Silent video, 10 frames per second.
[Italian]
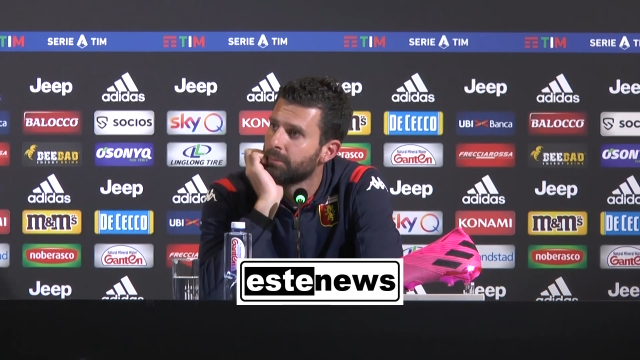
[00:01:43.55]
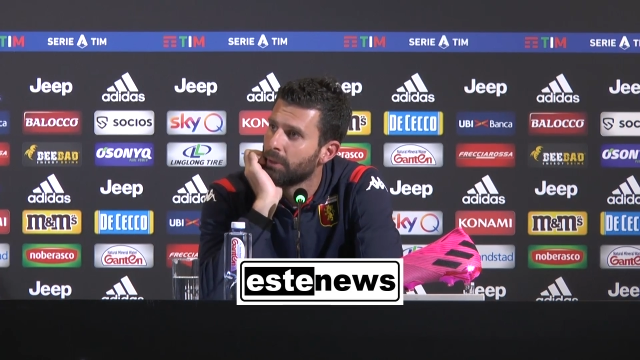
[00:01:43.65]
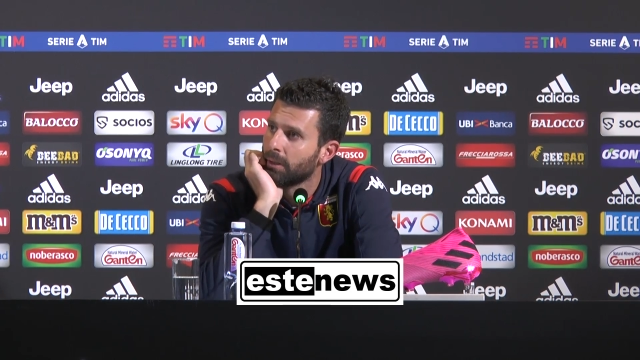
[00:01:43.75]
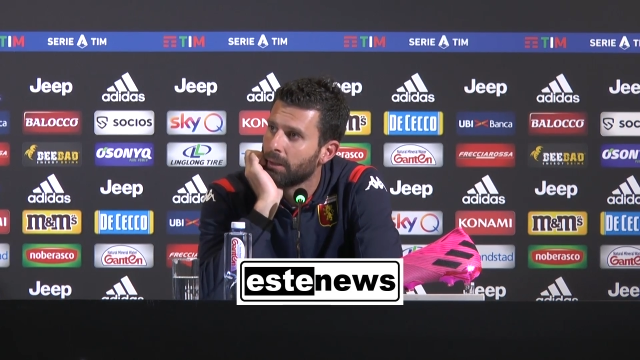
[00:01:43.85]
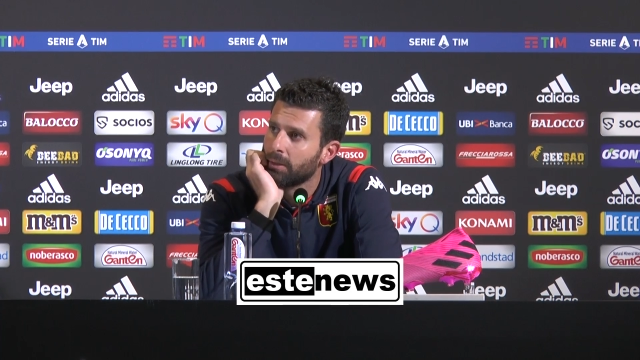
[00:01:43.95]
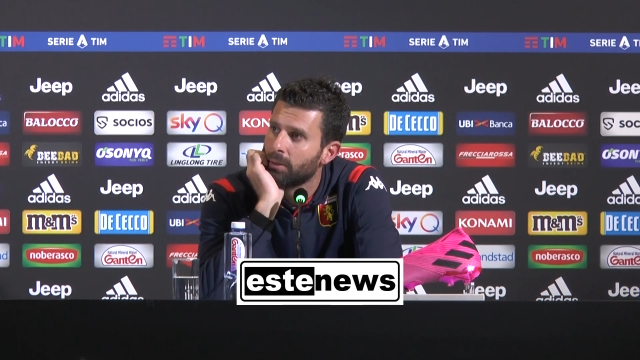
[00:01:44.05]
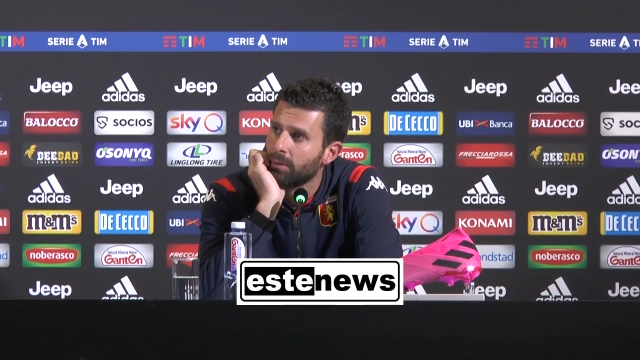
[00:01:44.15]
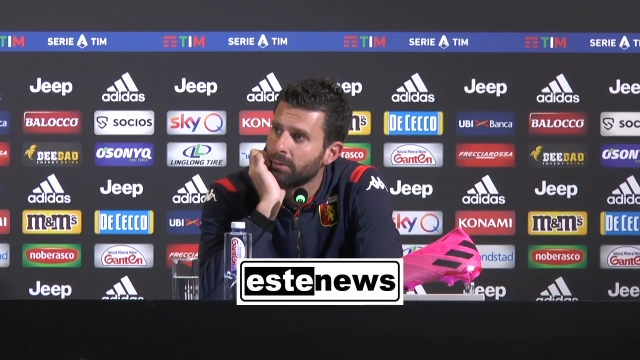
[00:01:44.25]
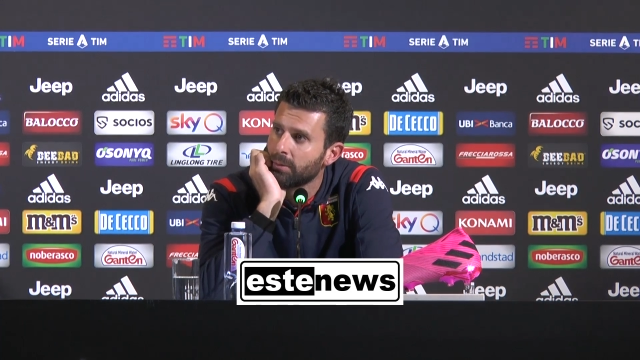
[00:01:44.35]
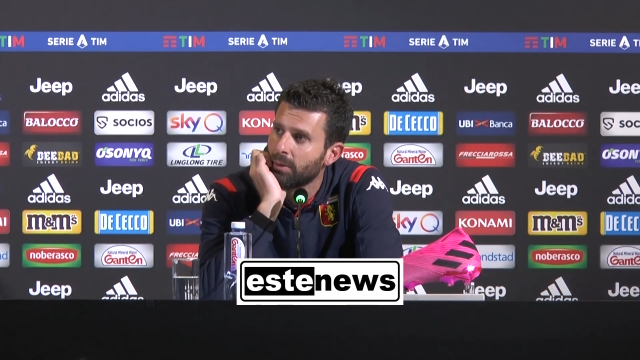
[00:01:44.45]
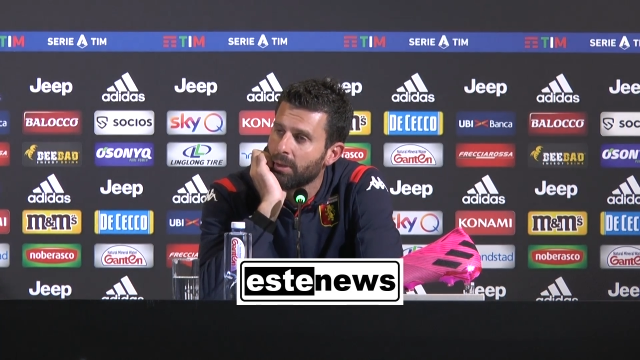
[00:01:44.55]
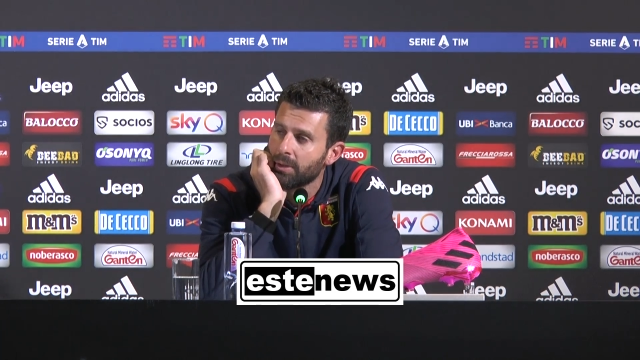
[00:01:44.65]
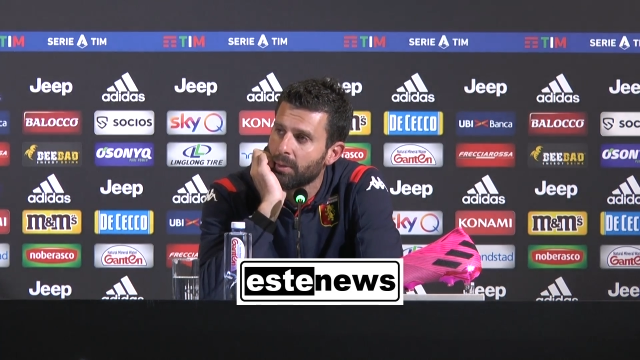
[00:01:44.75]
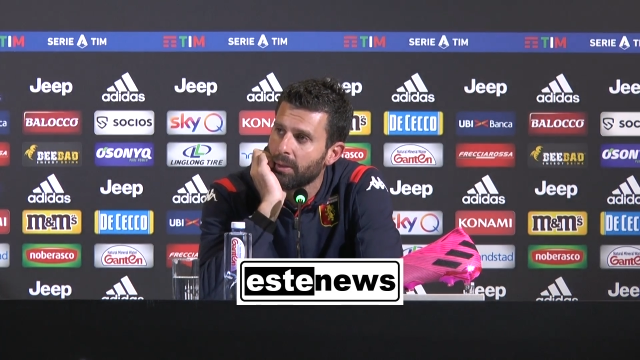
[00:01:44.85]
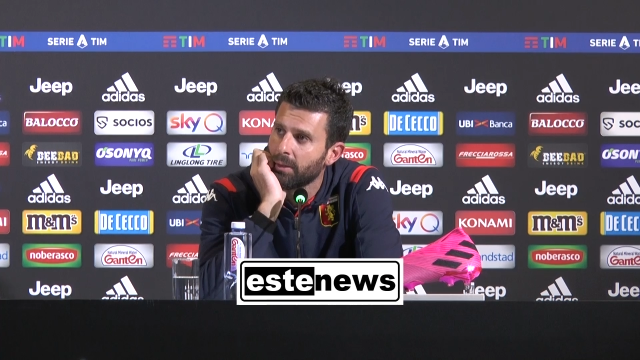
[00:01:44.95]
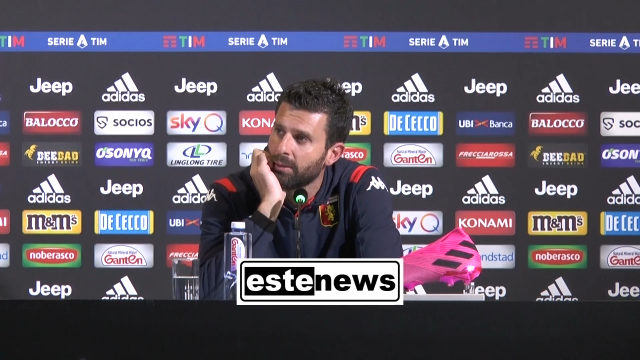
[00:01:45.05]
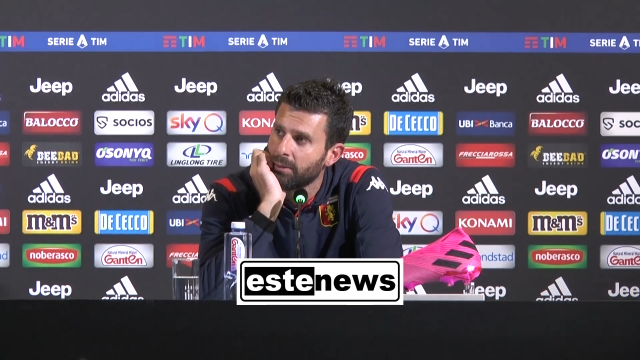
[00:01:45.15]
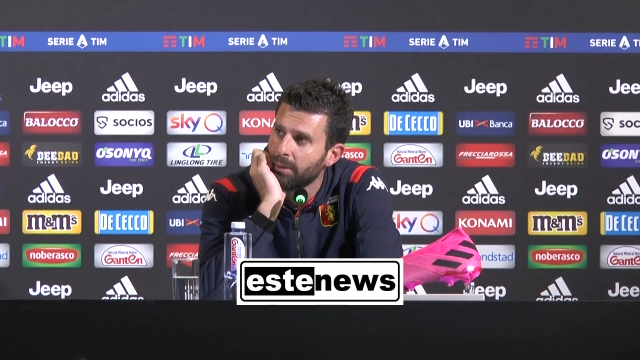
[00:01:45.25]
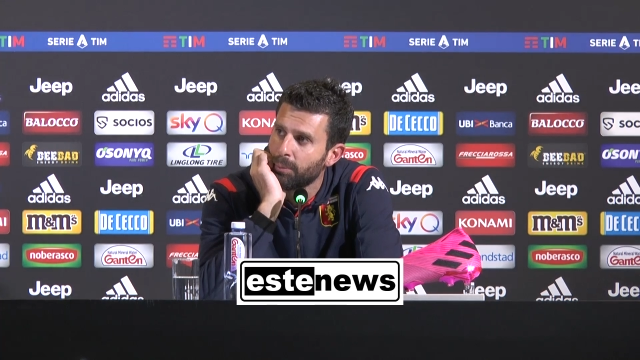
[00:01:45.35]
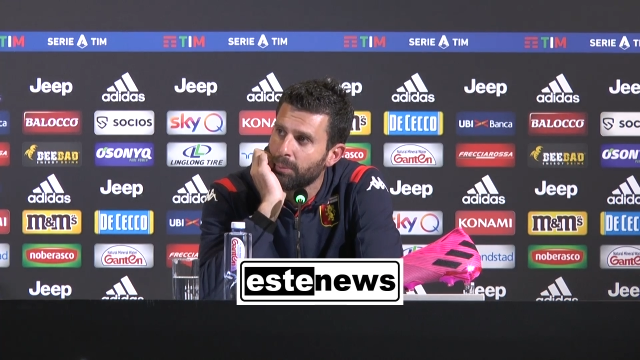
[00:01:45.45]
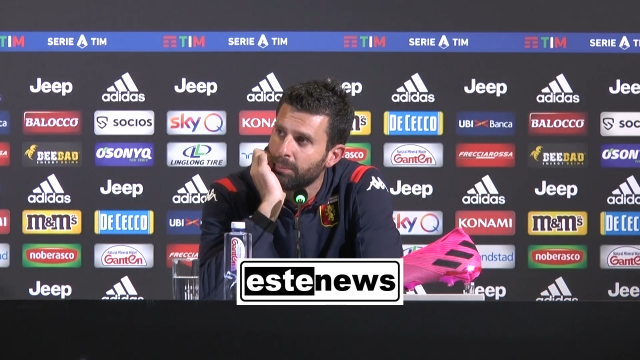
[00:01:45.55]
anche con, con le squadre con il,